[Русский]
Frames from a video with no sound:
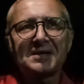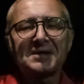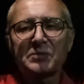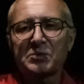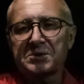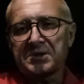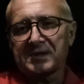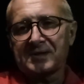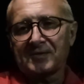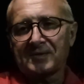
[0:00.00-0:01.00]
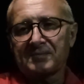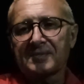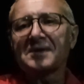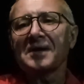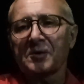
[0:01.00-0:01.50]
и она будет счастлива.
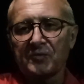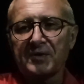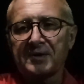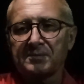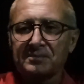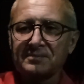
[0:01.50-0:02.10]
Я уверен.